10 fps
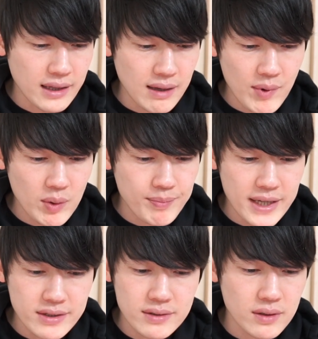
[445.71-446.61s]

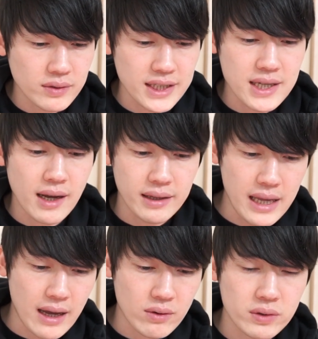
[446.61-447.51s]
デベロッパーツールを立ち上げ
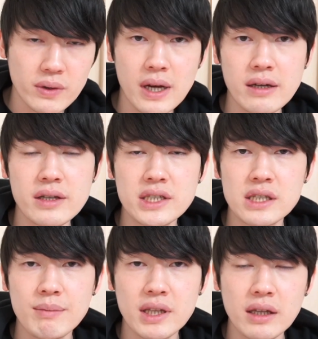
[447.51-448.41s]
てコードを確認
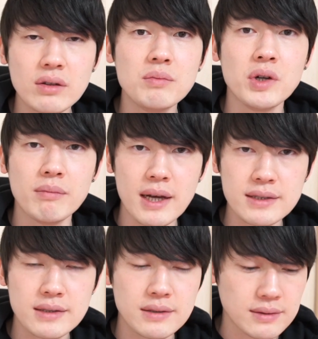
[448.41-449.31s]
してみたいと思い
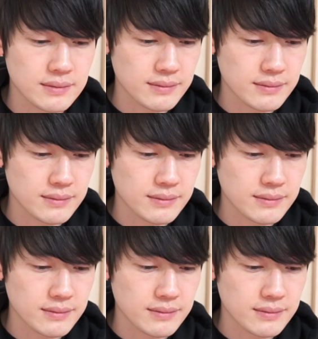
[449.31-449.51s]
ます。